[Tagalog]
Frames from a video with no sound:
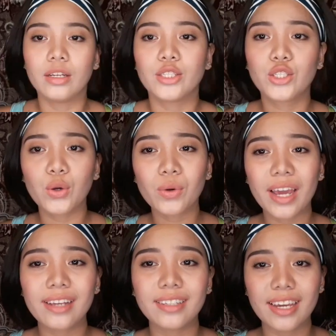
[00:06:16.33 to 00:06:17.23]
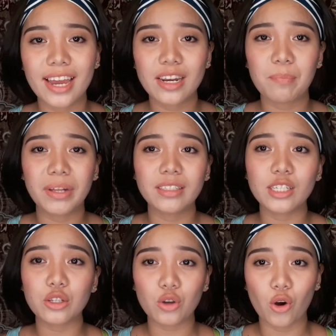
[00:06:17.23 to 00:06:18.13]
So guys, ayan,
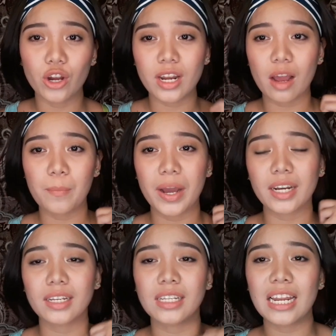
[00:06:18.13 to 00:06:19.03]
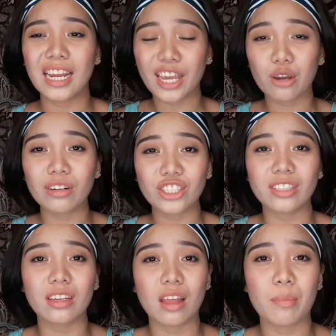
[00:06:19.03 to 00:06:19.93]
napansin ko na kapag nilagay ko na siya
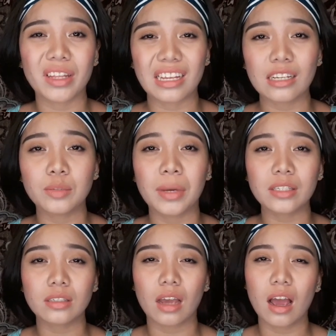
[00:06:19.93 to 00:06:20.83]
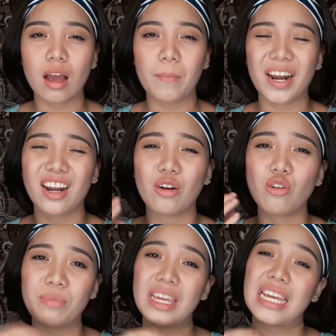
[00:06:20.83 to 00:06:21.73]
sa damit is mas uh, parang
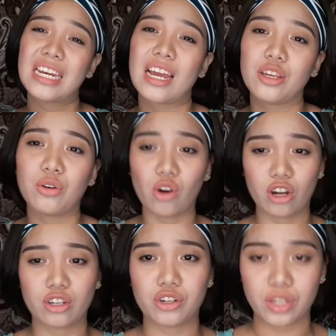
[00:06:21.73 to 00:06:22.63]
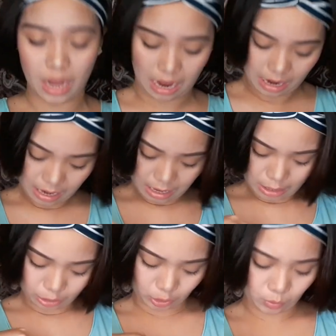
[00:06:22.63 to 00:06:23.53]
humihina yung audio niya.
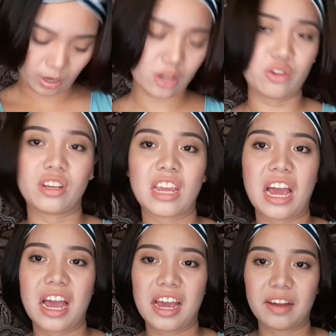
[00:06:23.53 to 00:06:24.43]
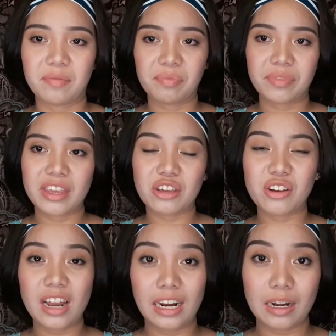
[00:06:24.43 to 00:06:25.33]
So ayun nga,
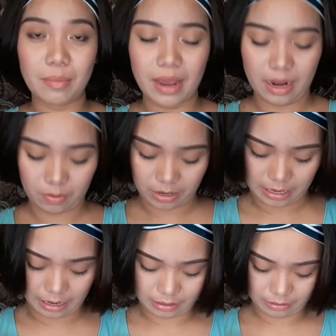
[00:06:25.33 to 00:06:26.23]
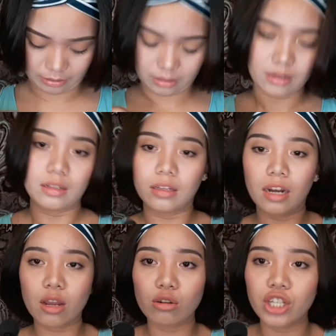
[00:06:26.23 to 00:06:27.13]
yun lang naman, wait lang.
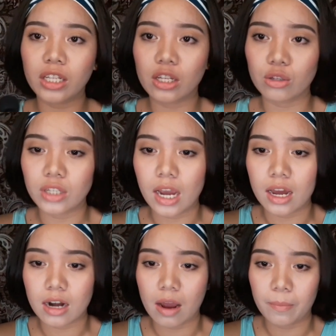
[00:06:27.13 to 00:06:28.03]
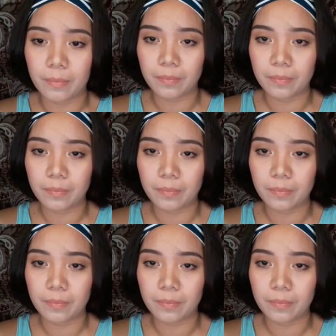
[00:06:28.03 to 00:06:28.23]
Tatry ko siya dito sa harap.